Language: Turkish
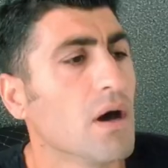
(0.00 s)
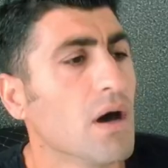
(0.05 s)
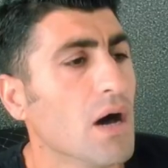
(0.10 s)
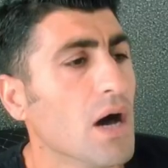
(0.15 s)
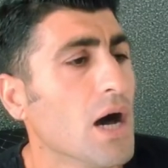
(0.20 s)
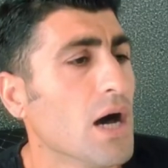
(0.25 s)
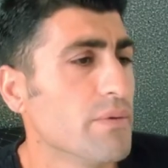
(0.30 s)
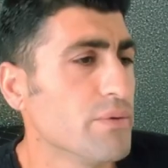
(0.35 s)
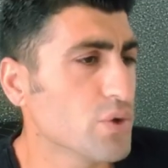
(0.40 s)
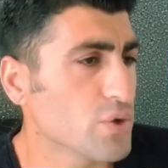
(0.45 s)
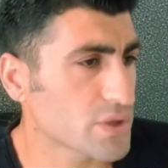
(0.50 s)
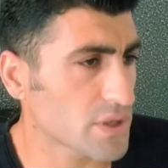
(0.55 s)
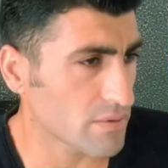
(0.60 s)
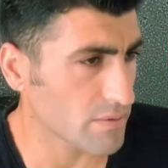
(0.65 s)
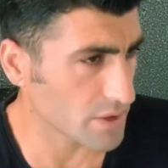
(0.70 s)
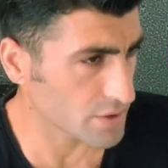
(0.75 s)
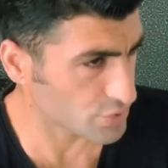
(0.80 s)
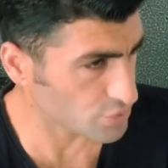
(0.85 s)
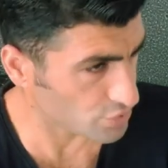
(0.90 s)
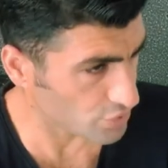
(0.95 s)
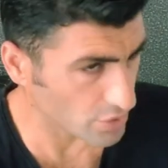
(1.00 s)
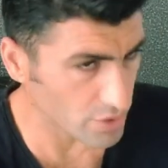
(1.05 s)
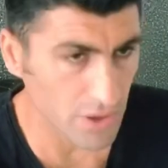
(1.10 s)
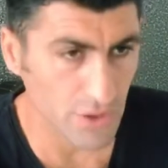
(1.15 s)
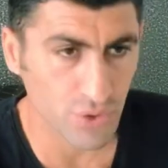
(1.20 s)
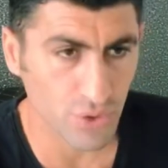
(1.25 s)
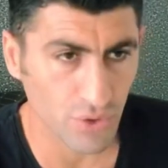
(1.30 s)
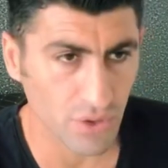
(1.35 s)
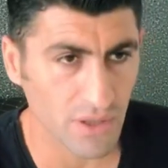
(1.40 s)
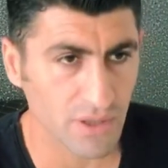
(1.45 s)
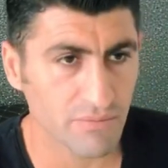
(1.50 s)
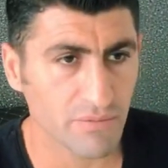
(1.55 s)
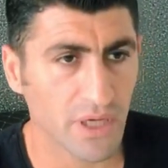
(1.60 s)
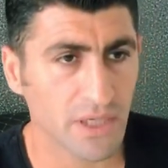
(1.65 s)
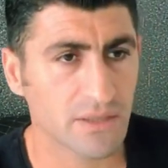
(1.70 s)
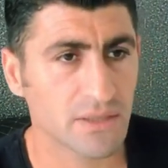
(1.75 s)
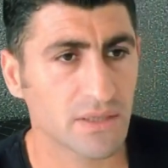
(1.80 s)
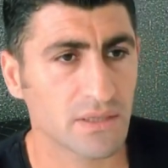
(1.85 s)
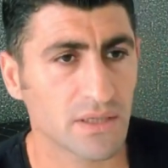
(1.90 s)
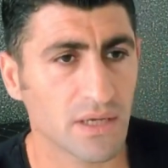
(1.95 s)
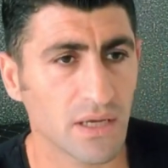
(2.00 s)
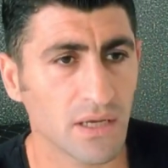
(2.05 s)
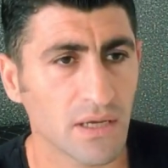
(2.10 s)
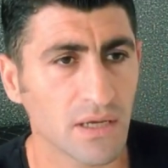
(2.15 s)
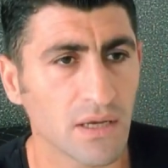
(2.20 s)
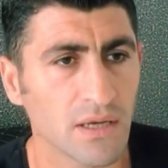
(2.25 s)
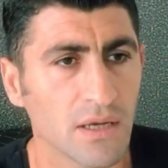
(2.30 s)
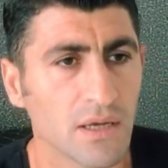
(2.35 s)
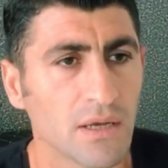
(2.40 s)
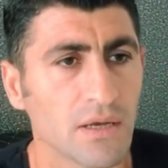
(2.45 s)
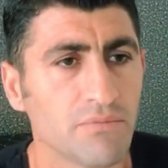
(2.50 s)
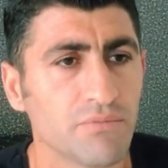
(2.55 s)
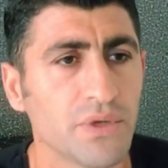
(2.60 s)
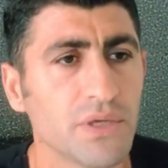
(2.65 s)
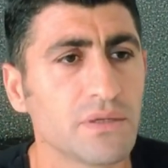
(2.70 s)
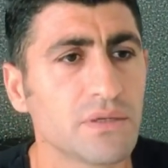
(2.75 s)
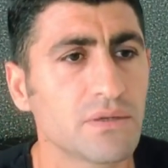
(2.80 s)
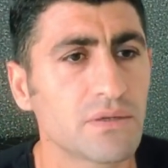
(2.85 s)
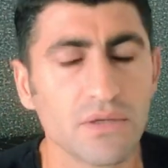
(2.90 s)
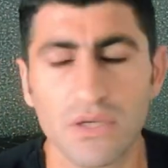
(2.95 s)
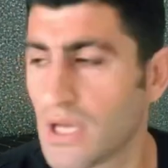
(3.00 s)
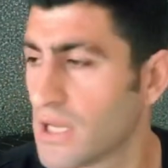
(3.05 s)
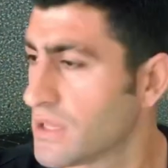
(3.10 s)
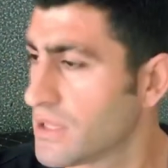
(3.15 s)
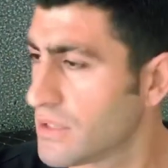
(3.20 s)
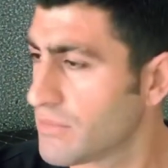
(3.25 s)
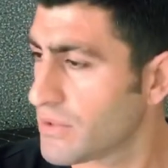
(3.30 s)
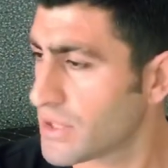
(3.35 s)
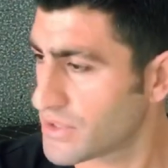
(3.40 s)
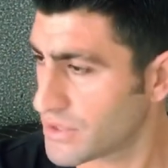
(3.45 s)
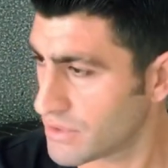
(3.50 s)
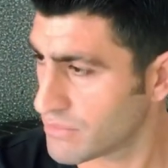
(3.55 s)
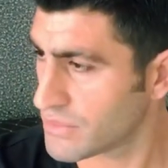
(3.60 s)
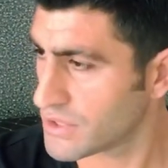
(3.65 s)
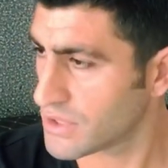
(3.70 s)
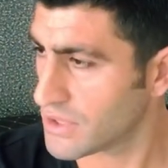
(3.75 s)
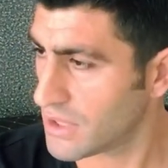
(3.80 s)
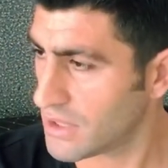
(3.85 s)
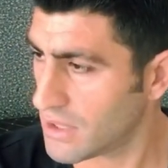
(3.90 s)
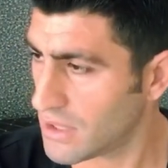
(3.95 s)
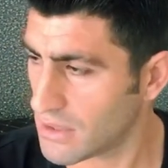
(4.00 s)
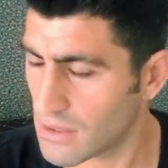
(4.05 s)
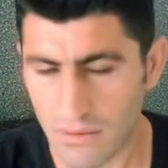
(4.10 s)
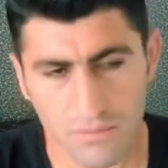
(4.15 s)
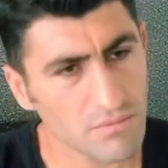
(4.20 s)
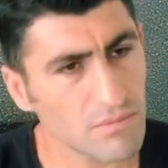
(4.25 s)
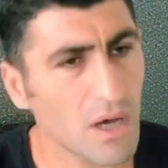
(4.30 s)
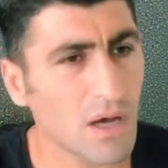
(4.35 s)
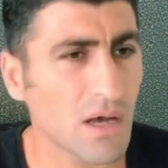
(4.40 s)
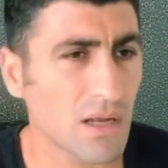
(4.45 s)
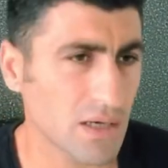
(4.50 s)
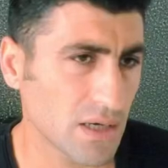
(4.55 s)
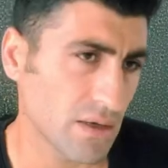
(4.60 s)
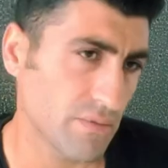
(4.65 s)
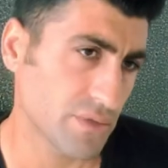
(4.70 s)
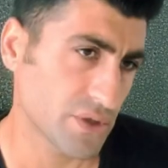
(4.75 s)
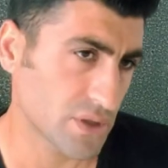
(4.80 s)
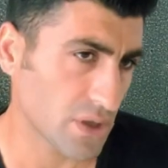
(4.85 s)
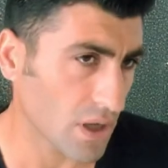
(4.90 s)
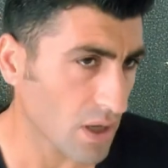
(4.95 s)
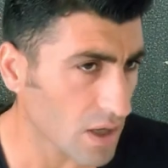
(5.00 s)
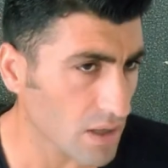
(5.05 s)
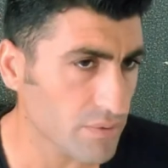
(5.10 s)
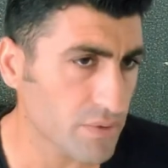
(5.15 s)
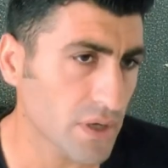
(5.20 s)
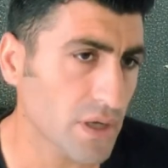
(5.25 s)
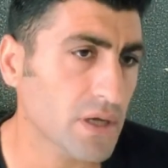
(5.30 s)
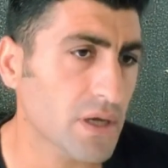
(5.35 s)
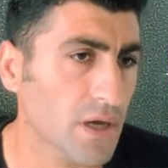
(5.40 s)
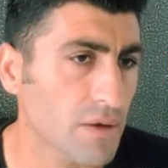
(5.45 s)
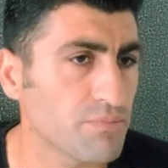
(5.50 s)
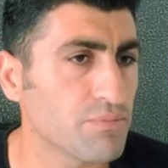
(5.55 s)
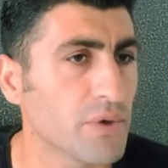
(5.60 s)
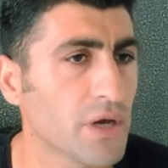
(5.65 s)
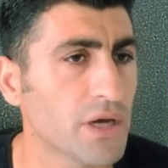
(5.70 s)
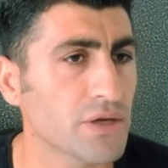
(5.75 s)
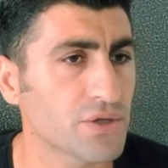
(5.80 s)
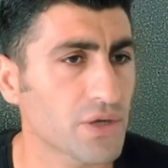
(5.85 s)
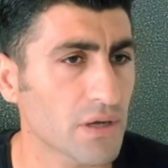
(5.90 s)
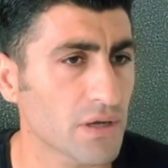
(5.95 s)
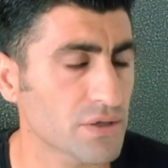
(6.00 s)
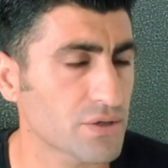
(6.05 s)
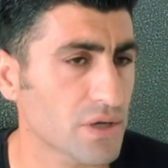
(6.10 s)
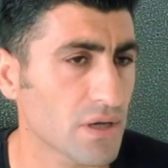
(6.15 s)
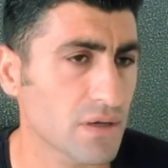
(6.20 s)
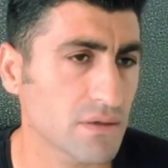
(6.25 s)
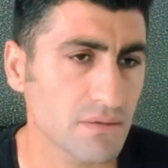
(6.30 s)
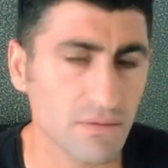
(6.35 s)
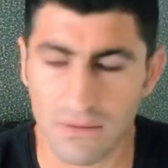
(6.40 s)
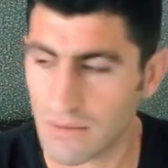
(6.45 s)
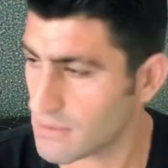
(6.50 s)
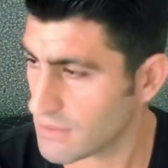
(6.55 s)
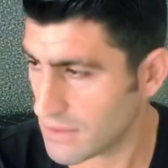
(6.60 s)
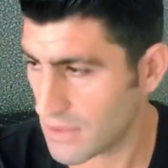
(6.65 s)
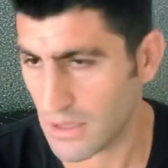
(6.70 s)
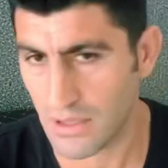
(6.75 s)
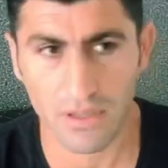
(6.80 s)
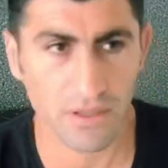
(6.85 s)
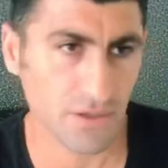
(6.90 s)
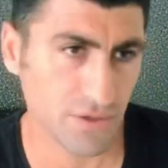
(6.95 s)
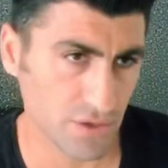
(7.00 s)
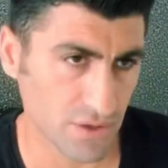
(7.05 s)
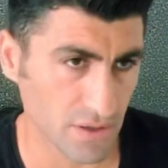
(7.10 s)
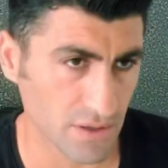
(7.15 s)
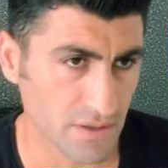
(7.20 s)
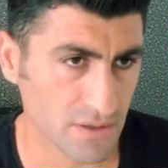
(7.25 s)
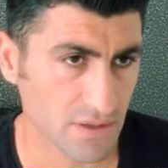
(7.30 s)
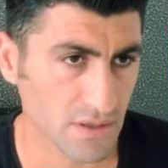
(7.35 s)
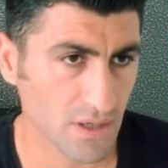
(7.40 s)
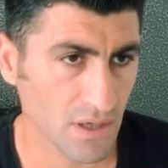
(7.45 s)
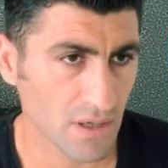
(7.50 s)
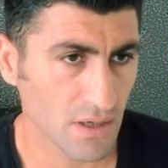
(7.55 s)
Abi o zaman şöyle söyleyeyim ben size. Biz kendi başımıza mahallemizde abilik yapmaya çalışan iki kişiyiz.